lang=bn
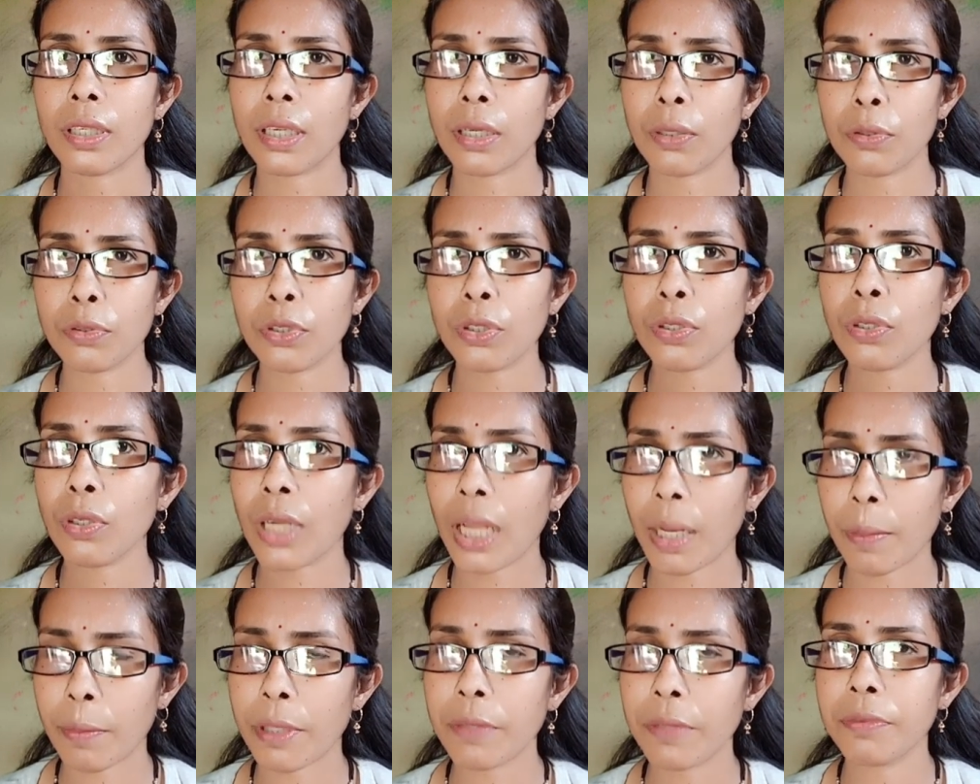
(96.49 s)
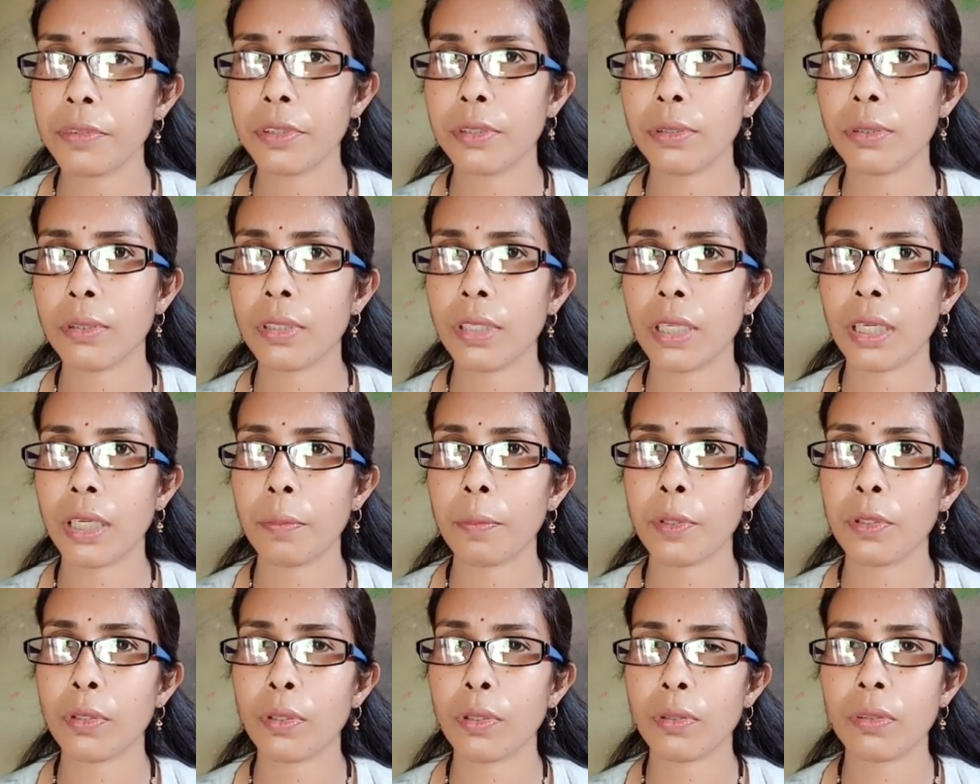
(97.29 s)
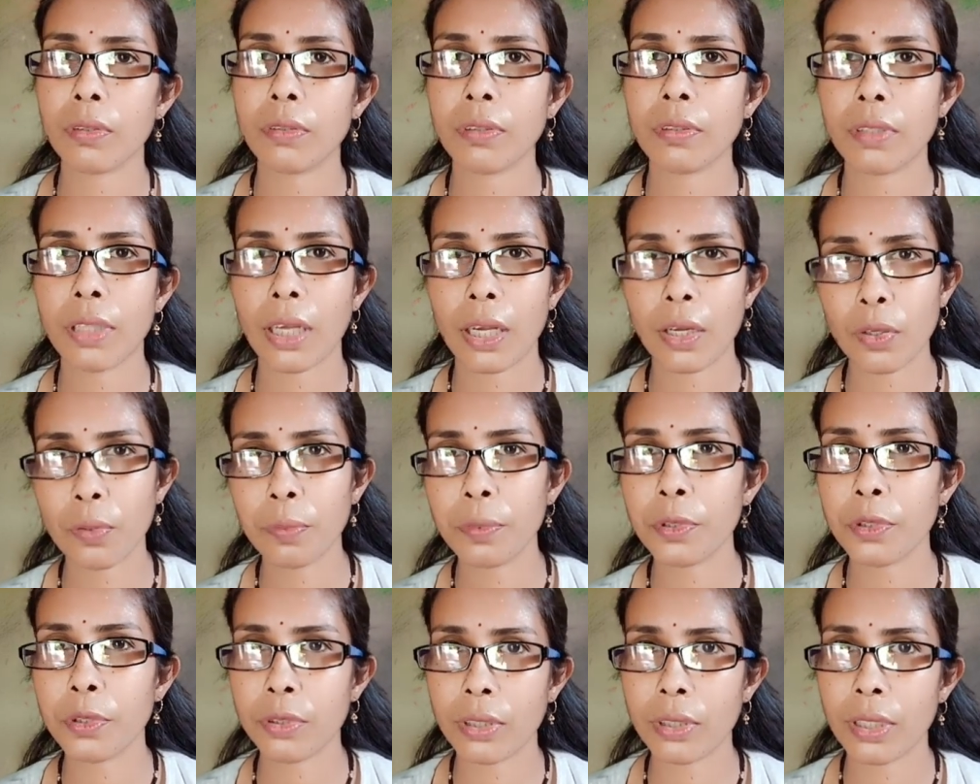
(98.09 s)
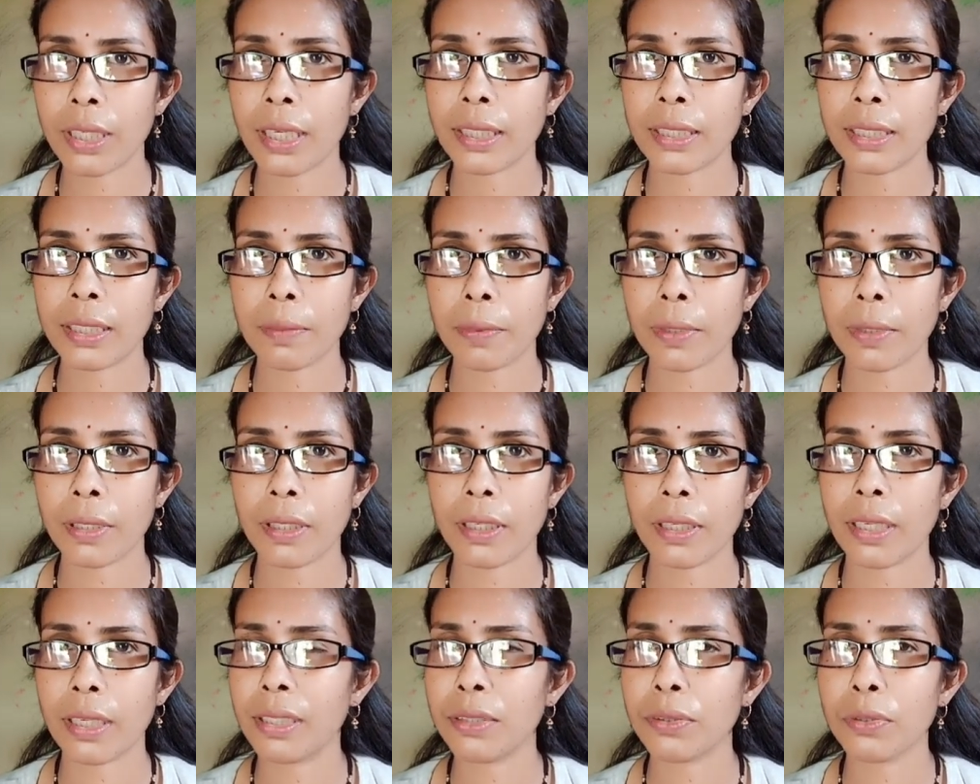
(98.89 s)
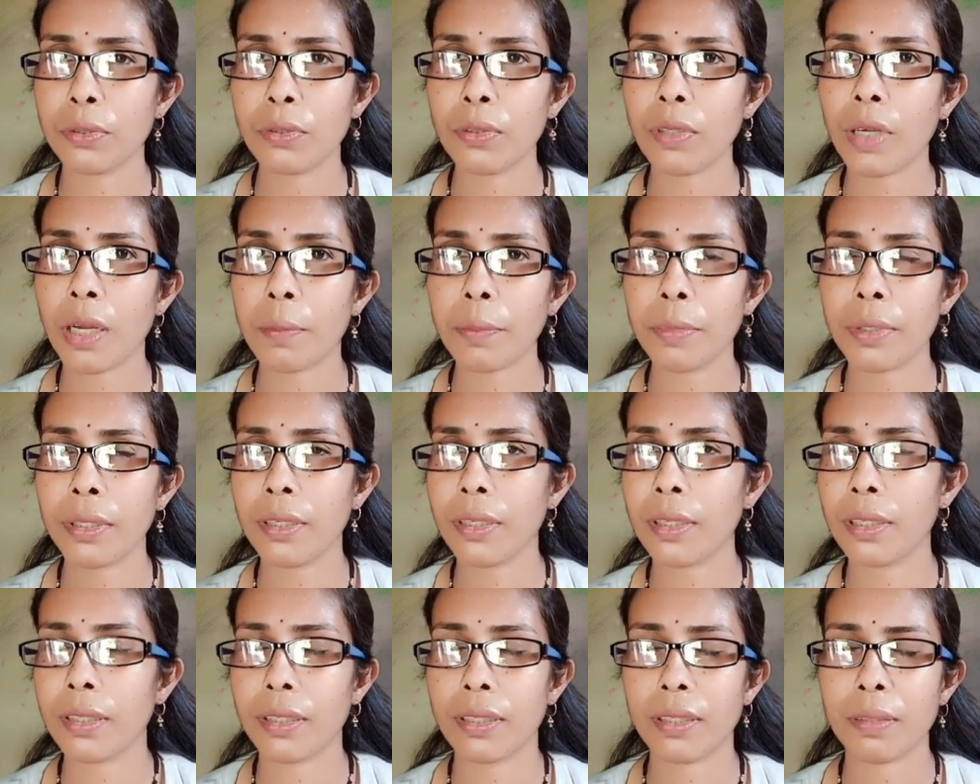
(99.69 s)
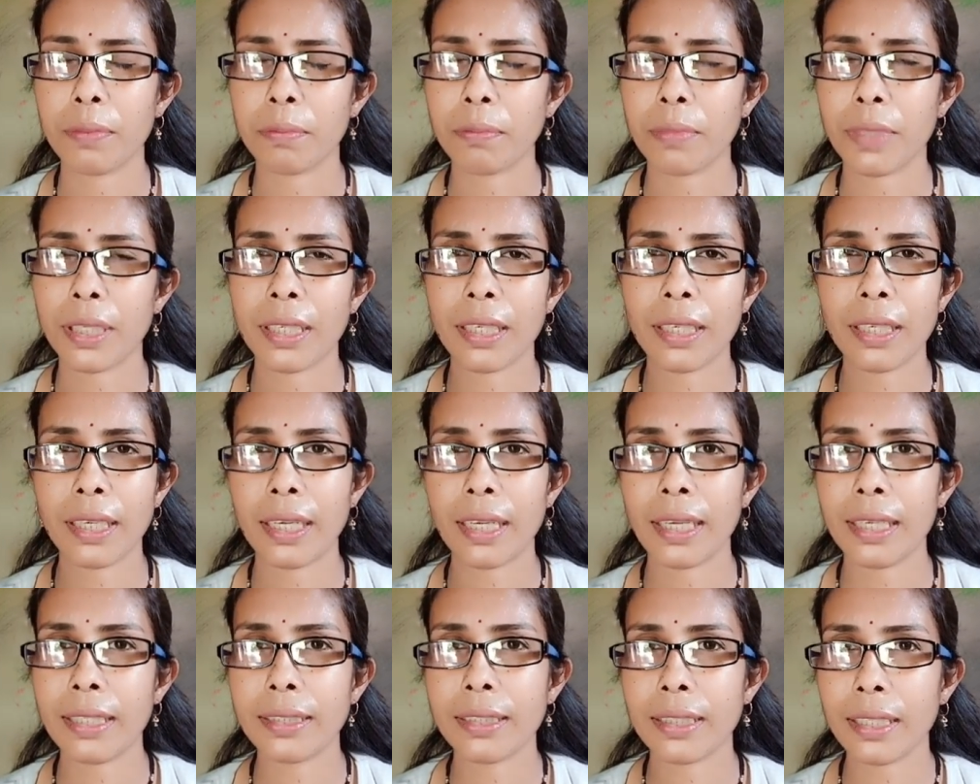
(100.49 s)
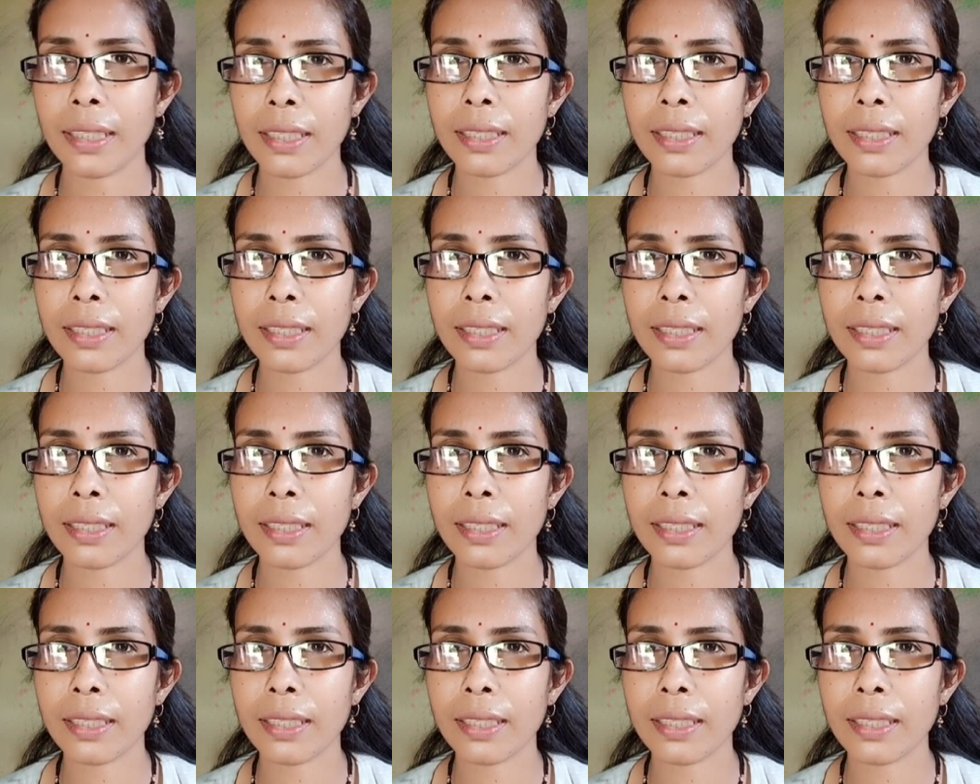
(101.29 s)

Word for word: কেউ যখন আমার ভিডিও দেখবে তখন তারও বিরক্তি লাগতে পারে এই জন্য আমি মানে এই যে